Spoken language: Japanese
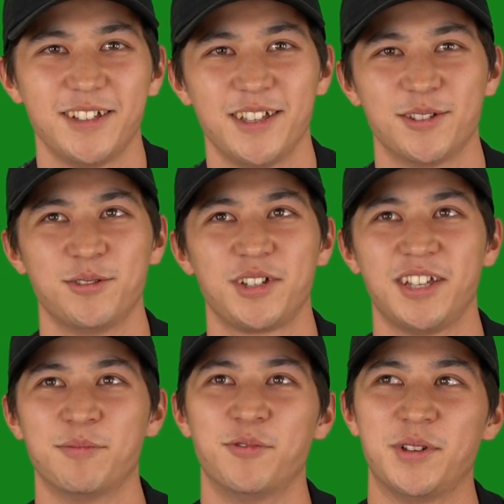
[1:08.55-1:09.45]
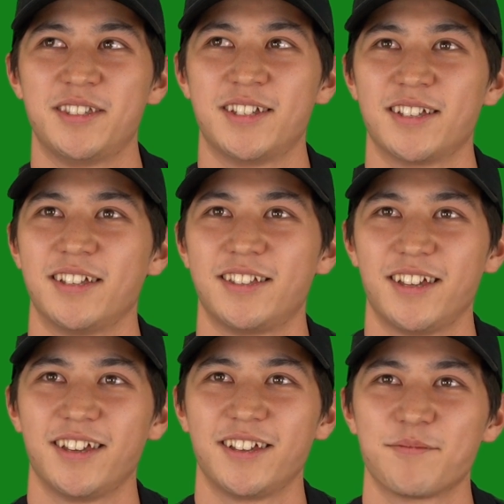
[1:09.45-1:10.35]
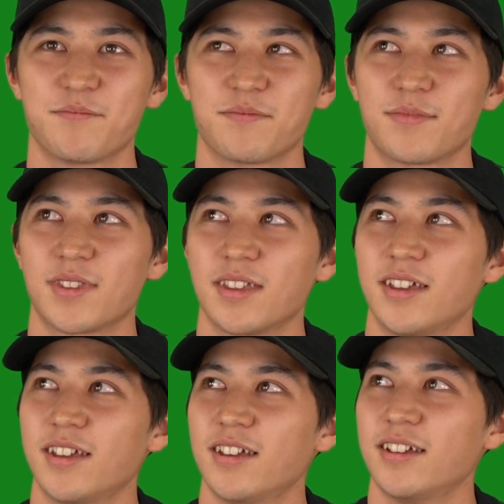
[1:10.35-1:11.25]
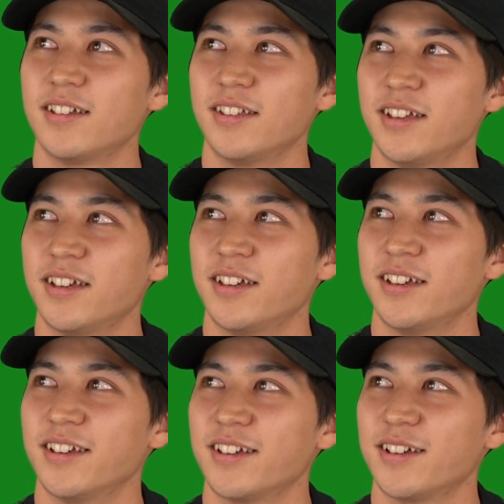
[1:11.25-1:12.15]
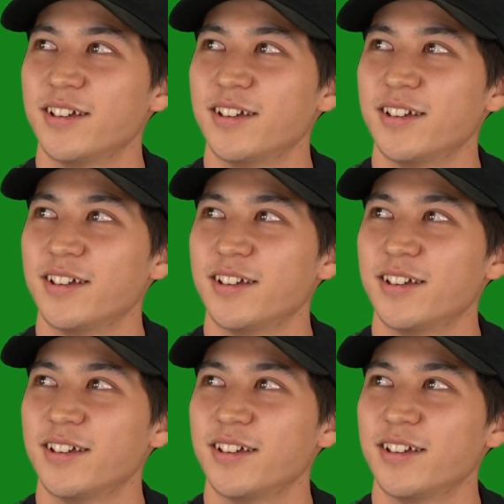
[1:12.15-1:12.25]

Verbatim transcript: で、その時にもうめっちゃ焦って、で、